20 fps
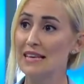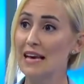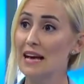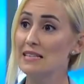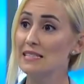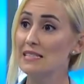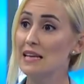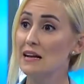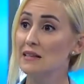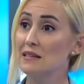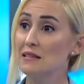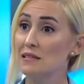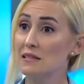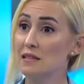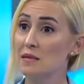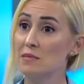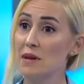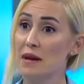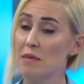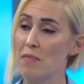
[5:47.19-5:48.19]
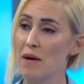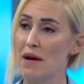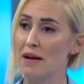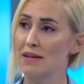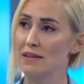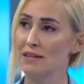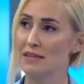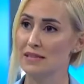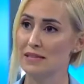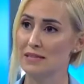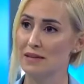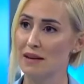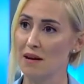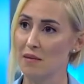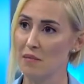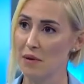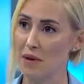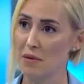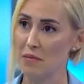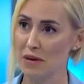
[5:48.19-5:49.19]
kentsel tasarım rehberleri
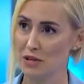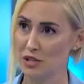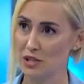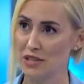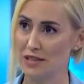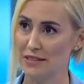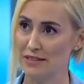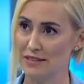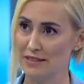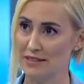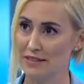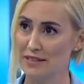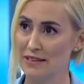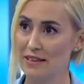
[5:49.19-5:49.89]
hazırlanmaya başlandı.